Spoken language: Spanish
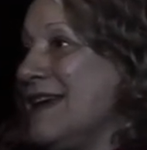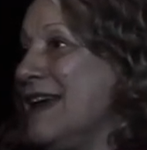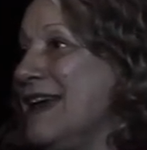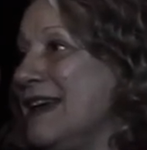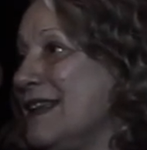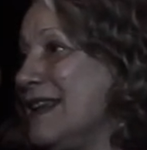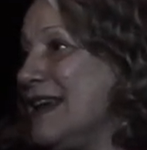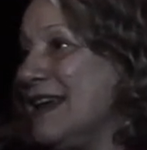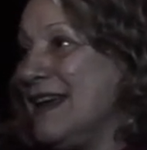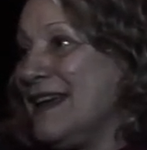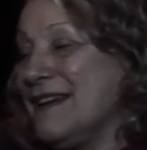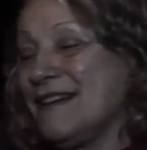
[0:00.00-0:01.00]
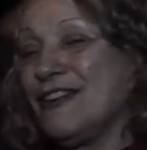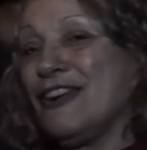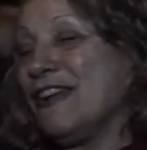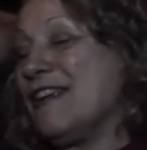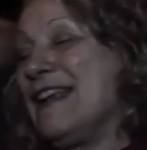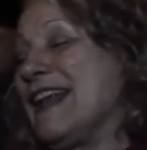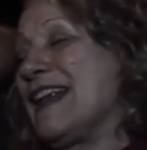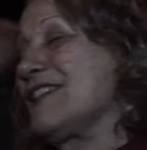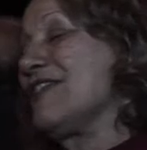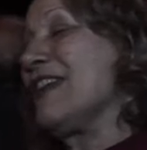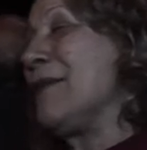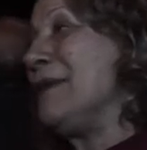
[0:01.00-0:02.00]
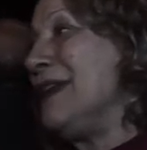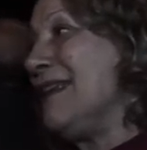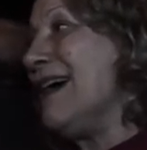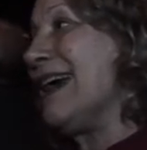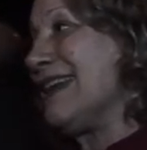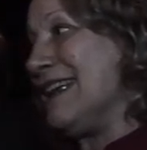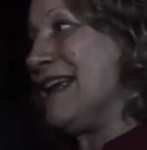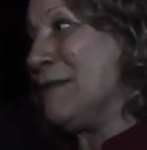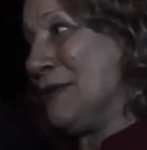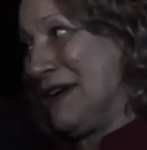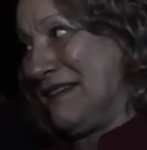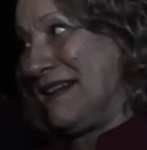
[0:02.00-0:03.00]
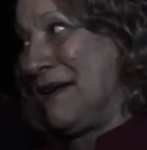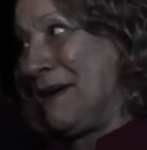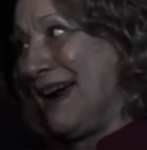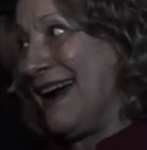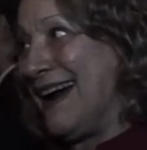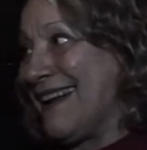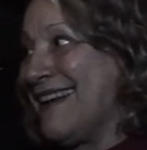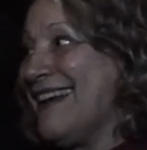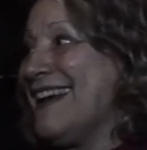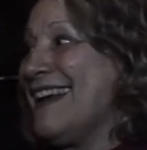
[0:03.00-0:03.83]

este, con la razonabilidad que teníamos que trabajar.